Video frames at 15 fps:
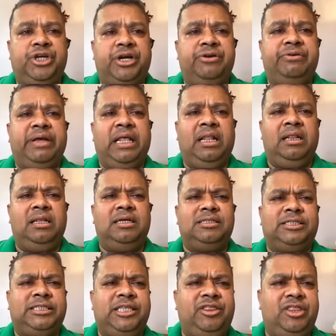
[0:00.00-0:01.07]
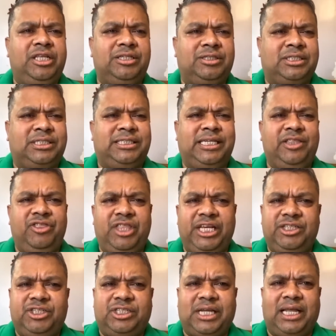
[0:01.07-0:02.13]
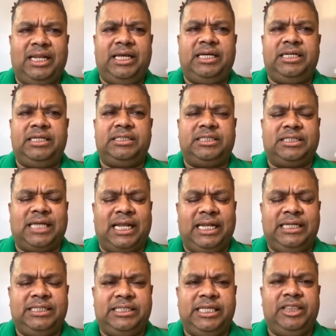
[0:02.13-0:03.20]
জেনারেল সিদ্দিক সালে সালে